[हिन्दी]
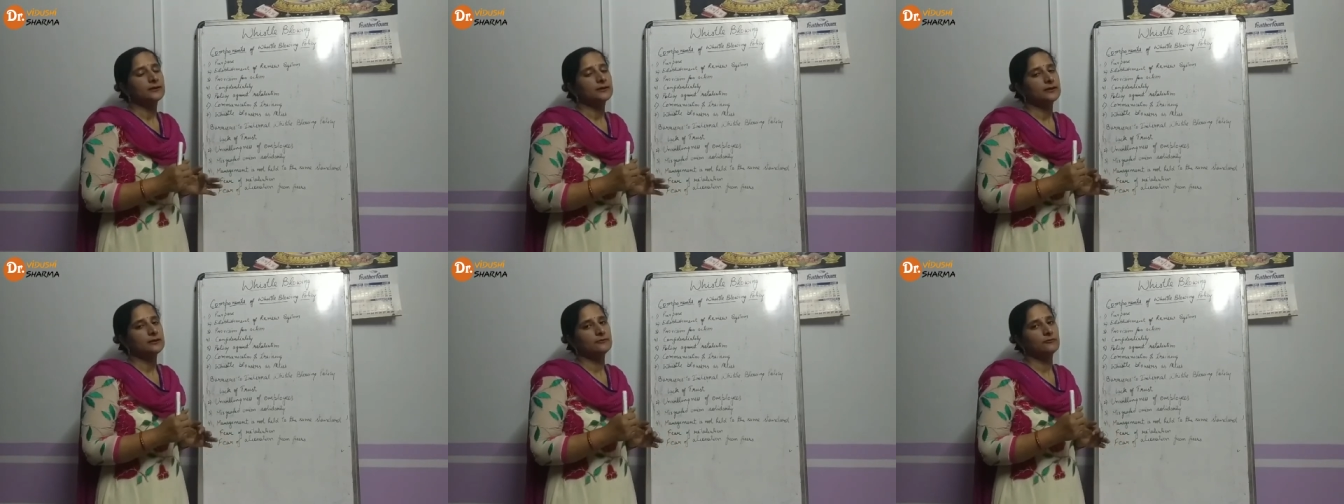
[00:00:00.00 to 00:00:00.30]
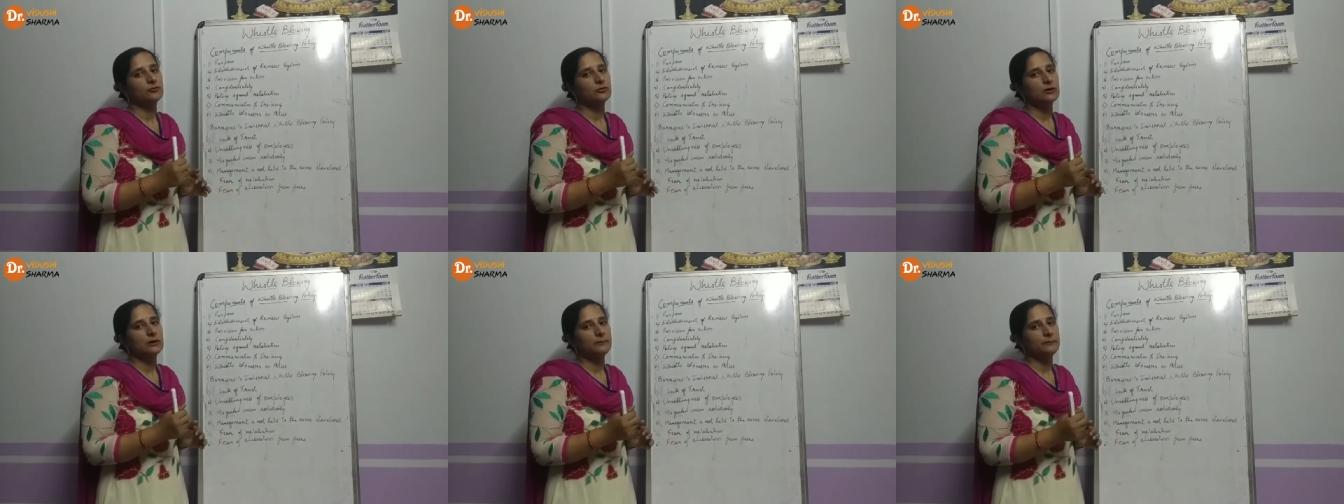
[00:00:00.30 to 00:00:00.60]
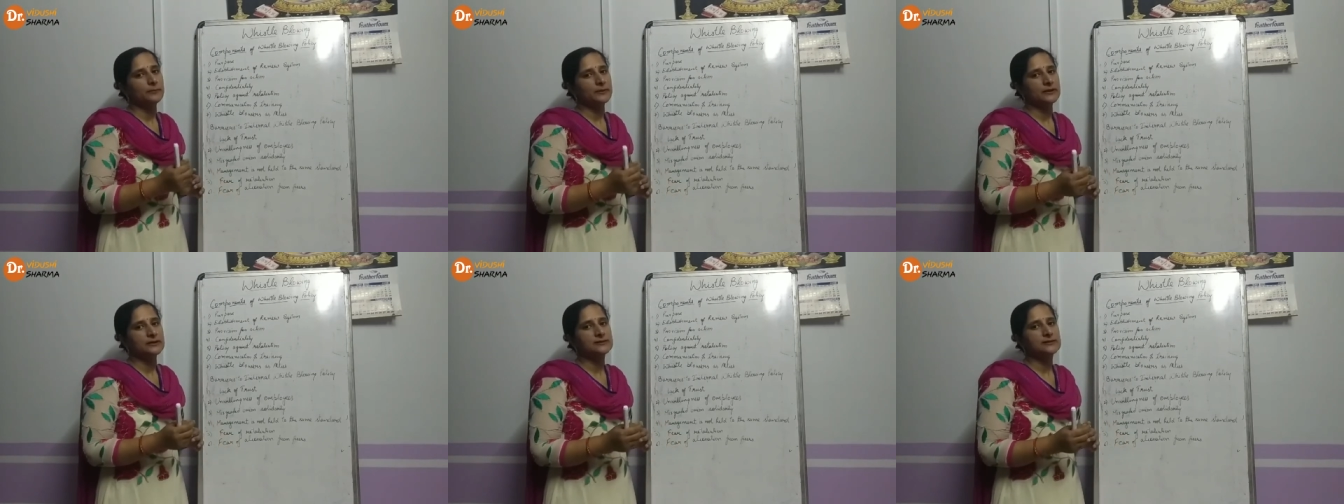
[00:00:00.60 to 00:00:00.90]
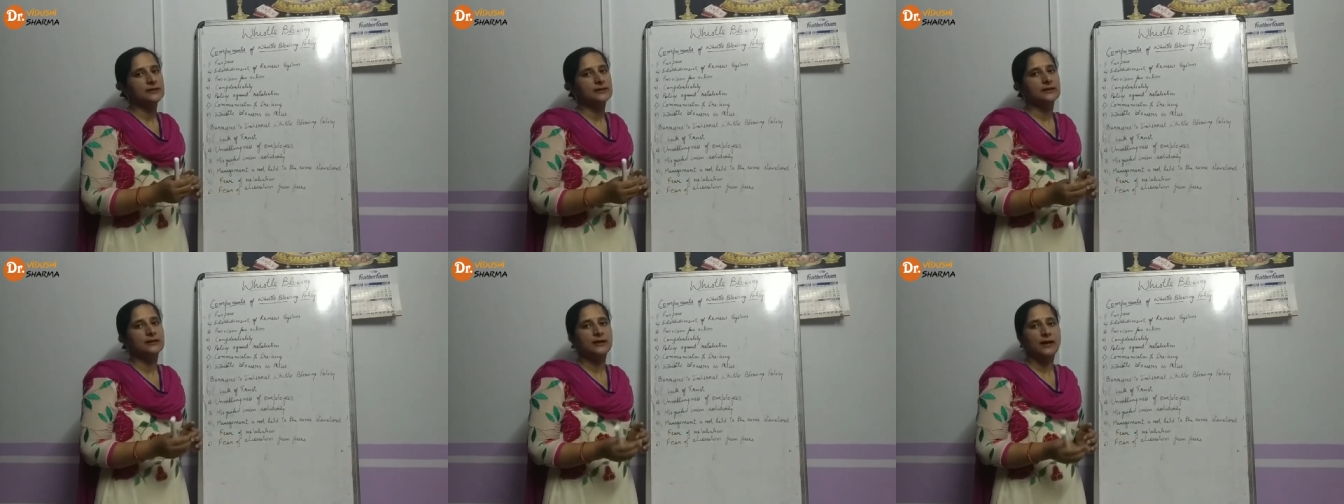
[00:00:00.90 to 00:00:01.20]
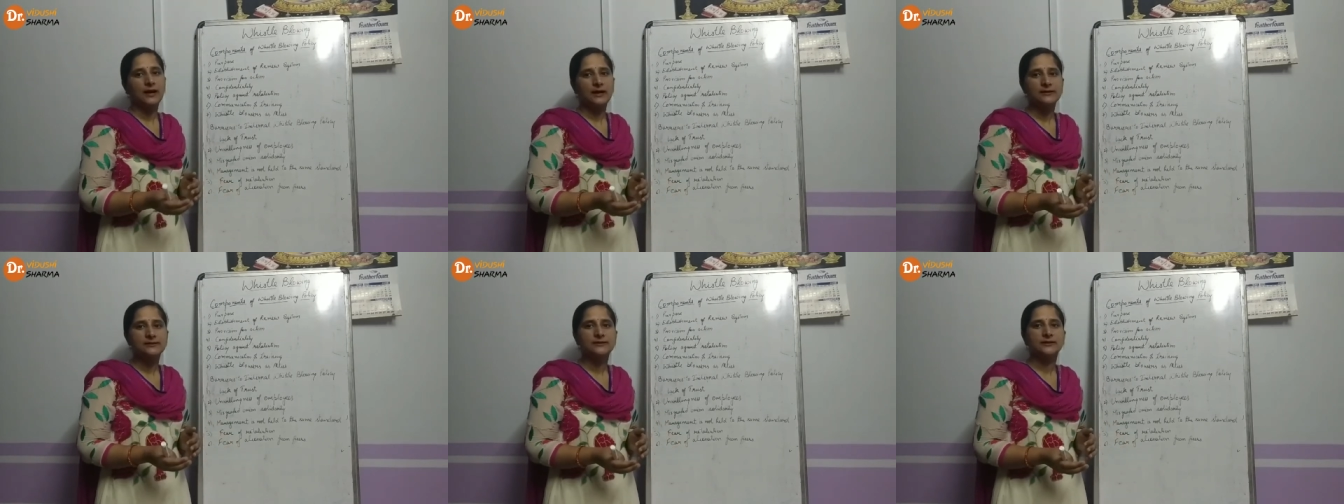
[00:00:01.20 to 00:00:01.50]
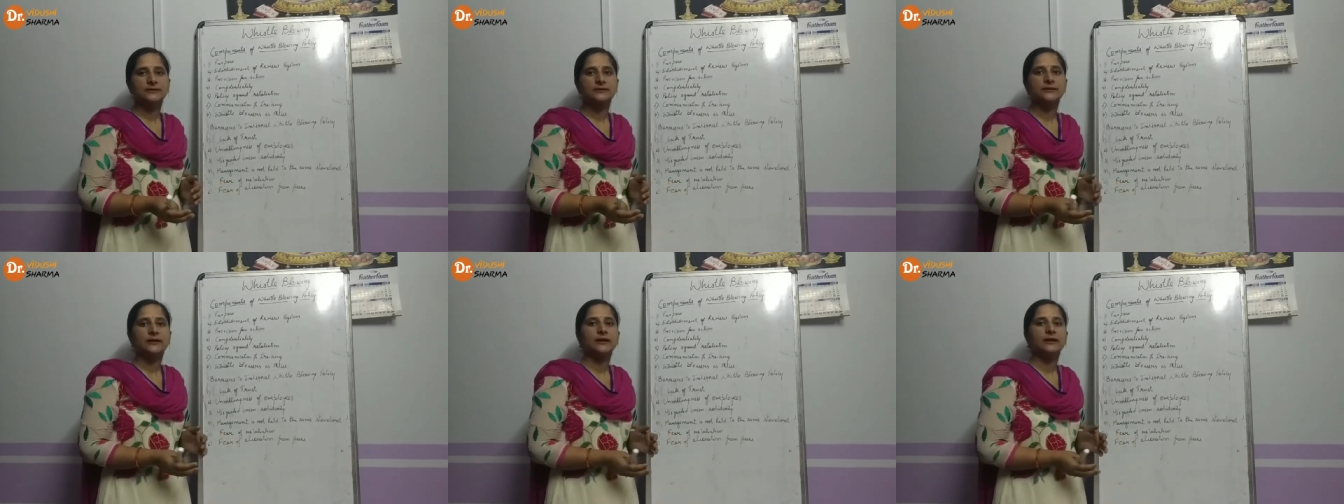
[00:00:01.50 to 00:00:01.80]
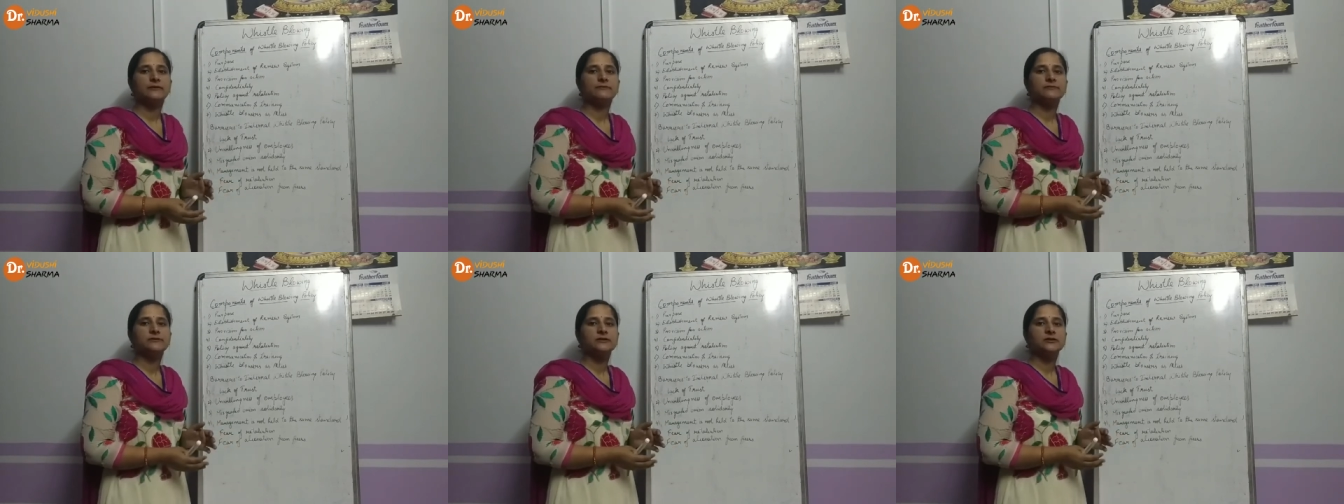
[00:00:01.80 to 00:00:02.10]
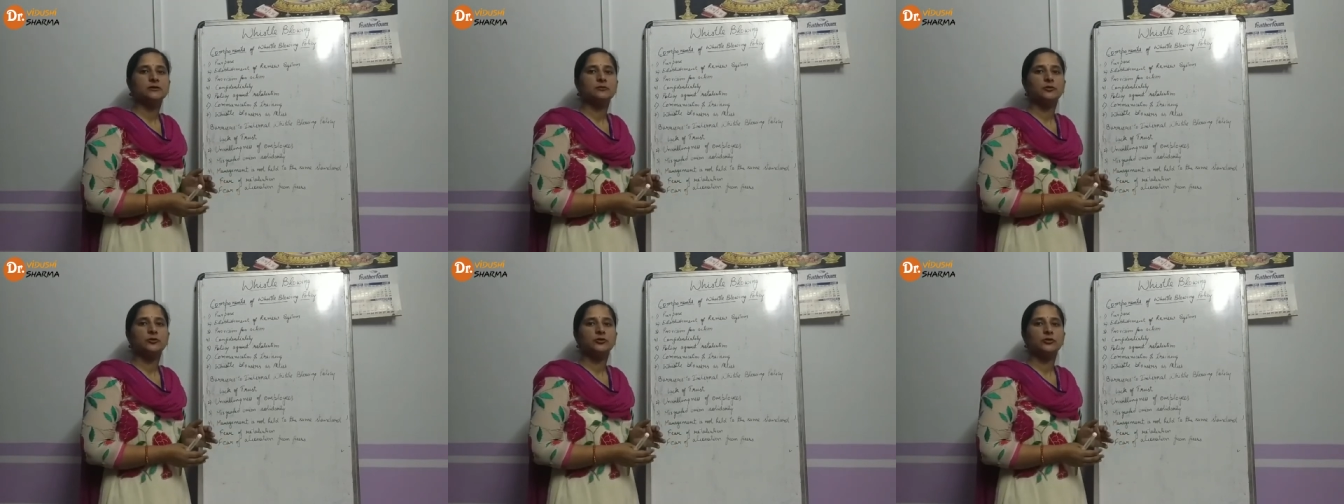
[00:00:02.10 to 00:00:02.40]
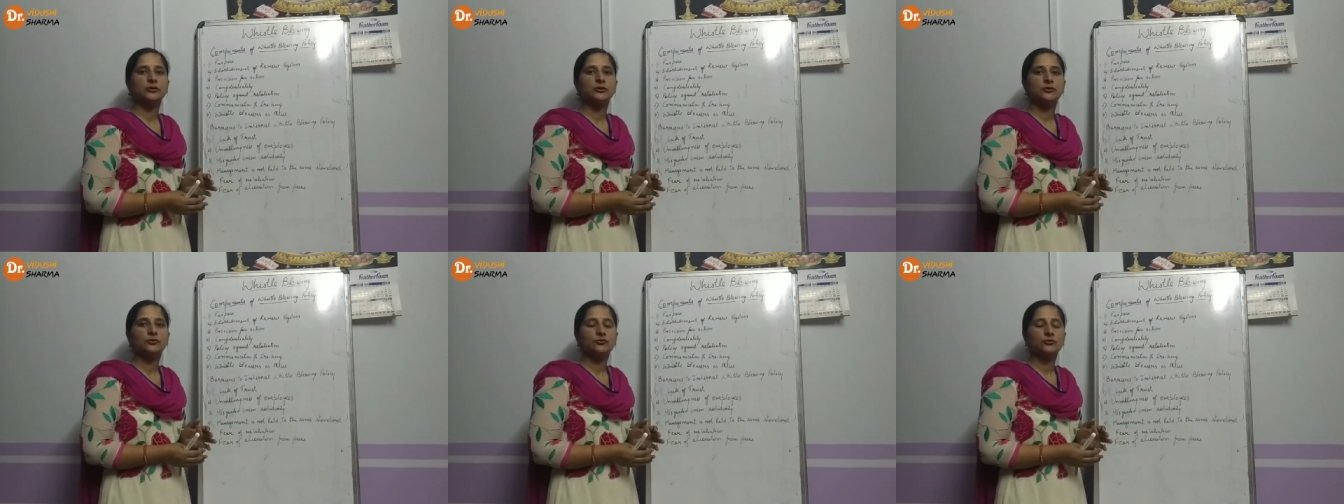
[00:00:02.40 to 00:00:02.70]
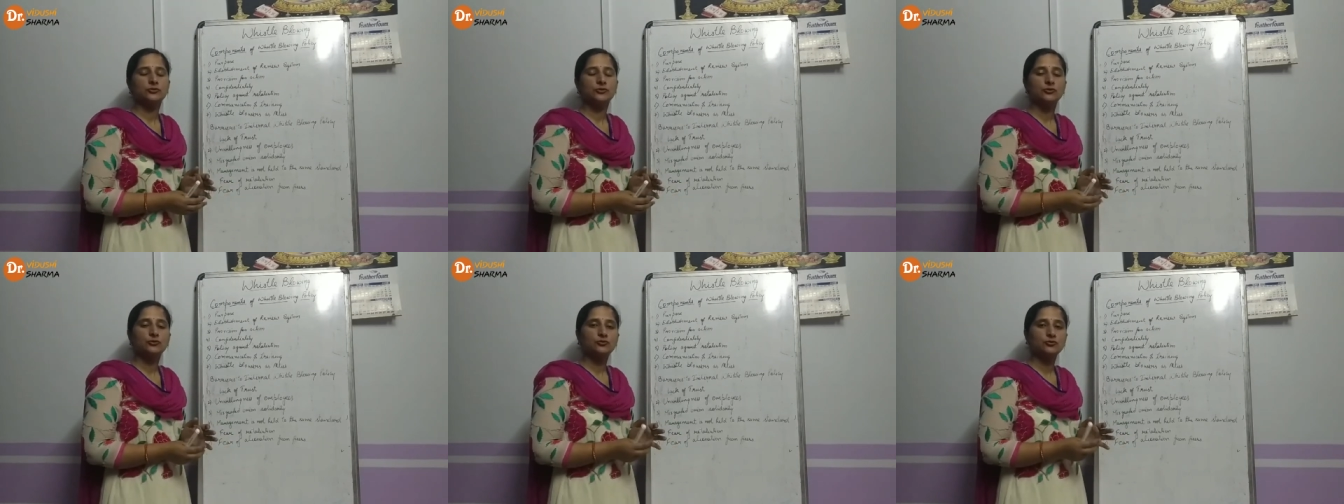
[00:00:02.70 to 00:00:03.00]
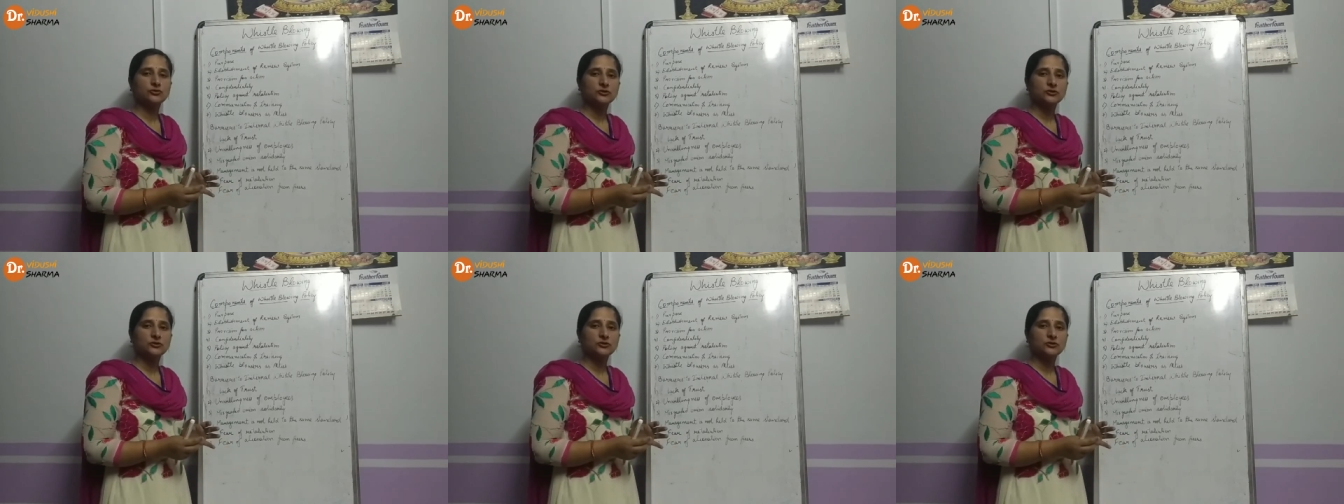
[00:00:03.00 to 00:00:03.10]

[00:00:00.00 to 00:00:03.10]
कि वो कंपनी से निकाल सकता है विसल ब्लोअर को तो